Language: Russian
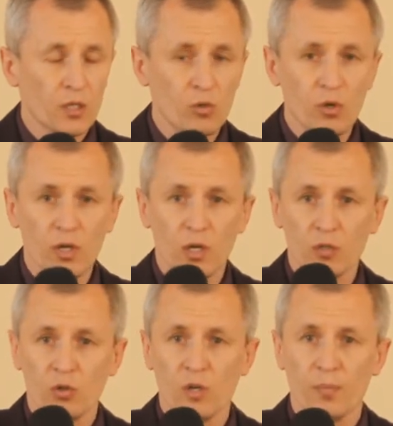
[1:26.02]
История,
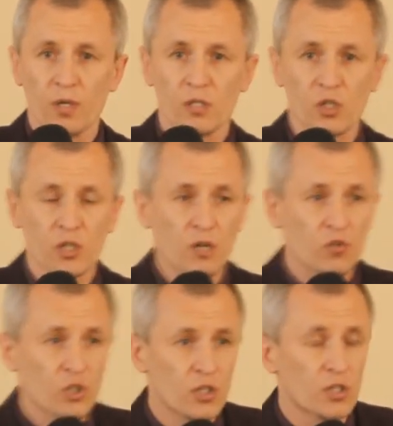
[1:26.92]
которая произошла
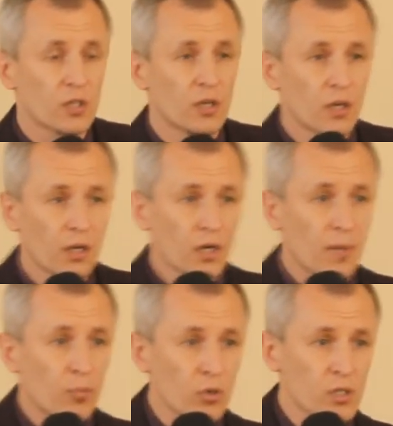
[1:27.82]
в жизни
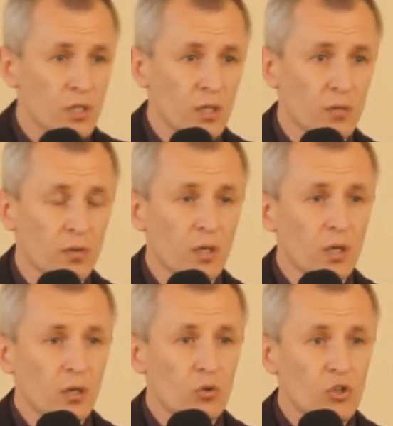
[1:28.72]
апостолов,
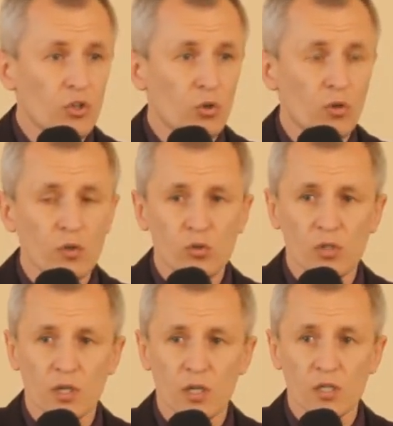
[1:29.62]
учеников
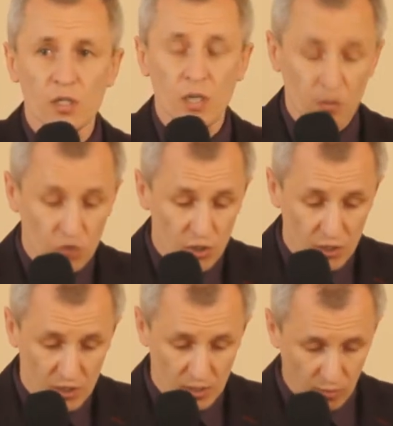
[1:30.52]
Иисуса Христа и в
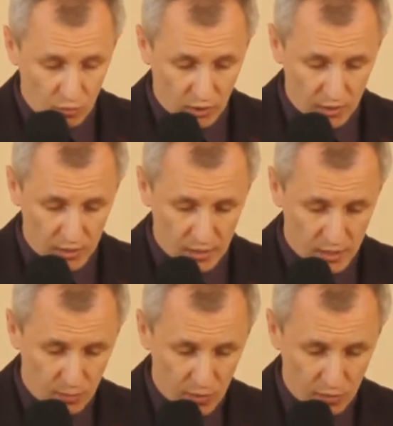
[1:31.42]
жизни самого
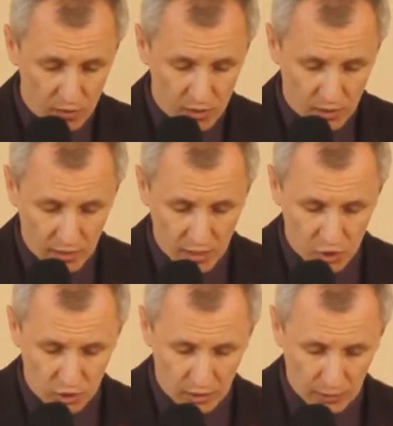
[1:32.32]
Христа. С первого стиха
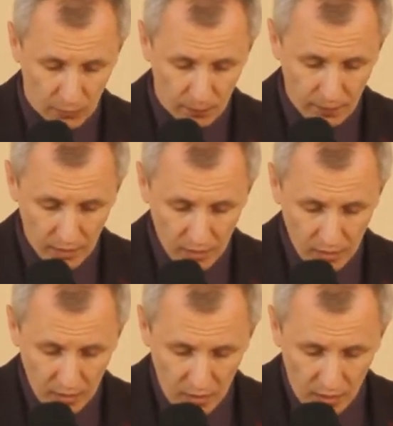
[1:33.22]
я читаю.
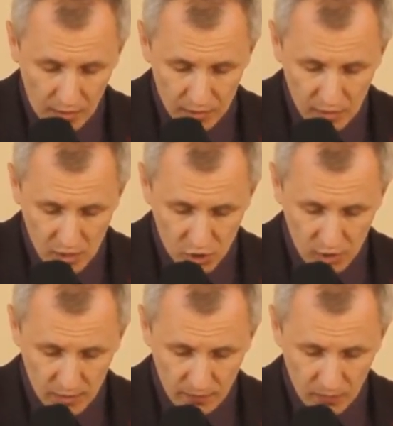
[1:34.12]

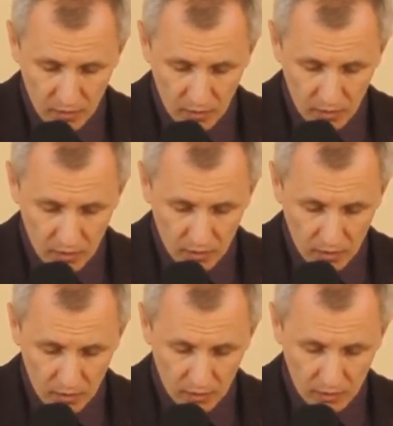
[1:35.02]
«Однажды,
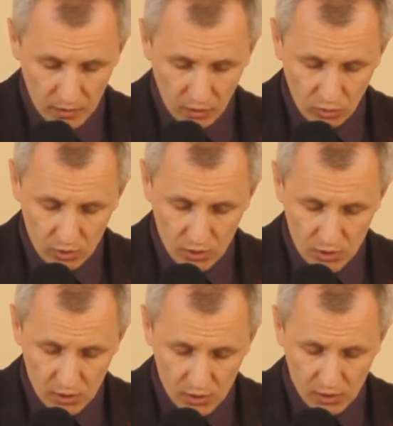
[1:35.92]
когда народ
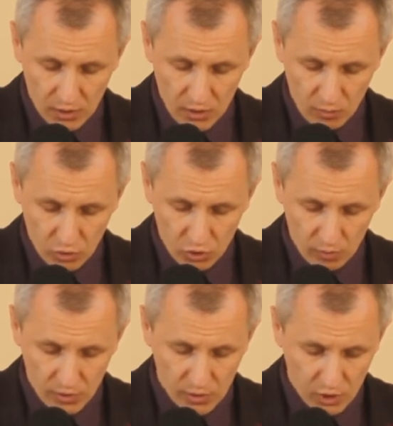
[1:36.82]
теснился к нему,
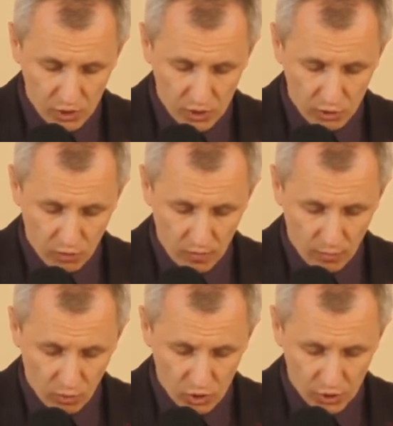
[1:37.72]
чтобы слышать
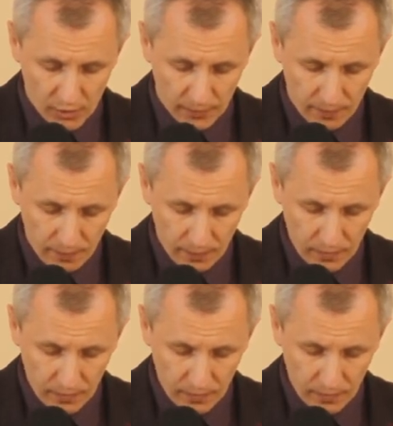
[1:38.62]
Слово Божие,